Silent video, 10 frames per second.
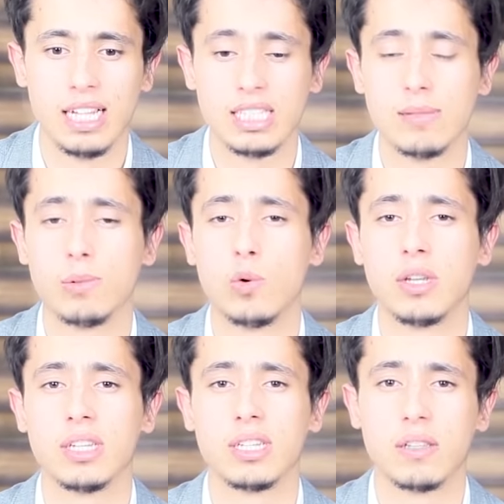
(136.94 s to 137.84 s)
السبب
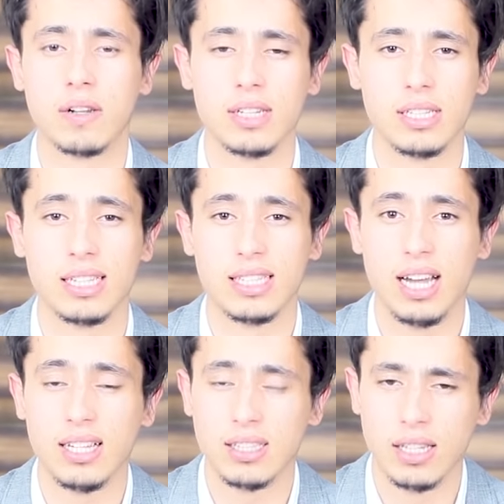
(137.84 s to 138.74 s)
هو أننا تركنا
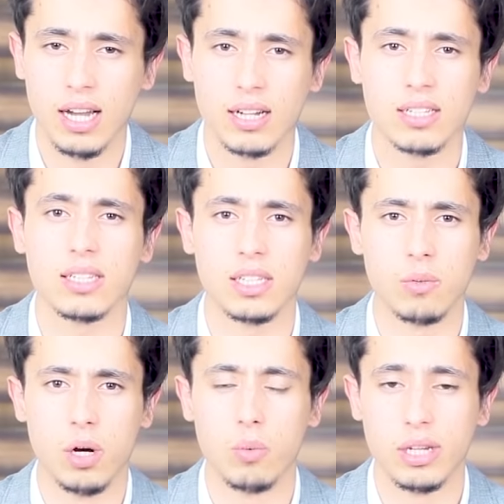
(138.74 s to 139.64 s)
التحدي
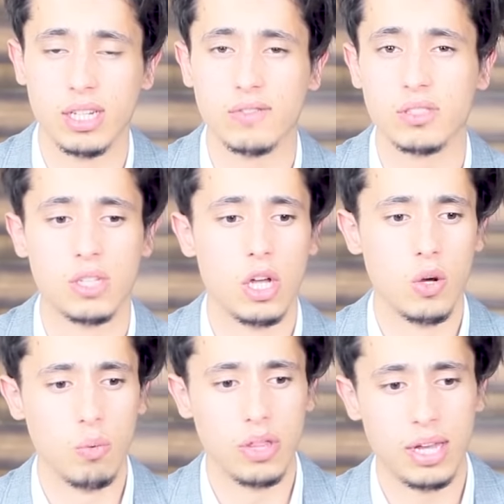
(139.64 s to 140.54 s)
الحقيقي وهو النفس
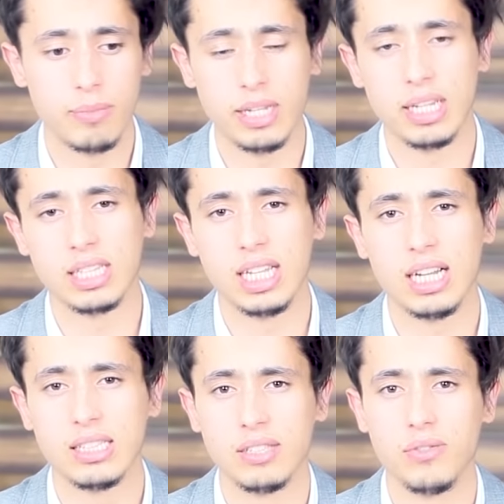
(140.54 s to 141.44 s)
وذهبنا إلى
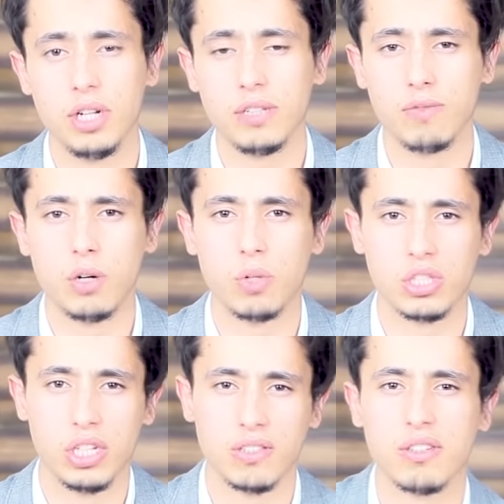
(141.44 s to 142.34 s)
التحدي الضعيف وهو
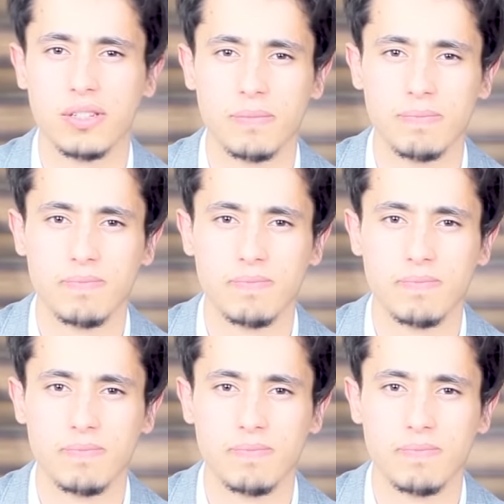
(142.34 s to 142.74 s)
الشيطان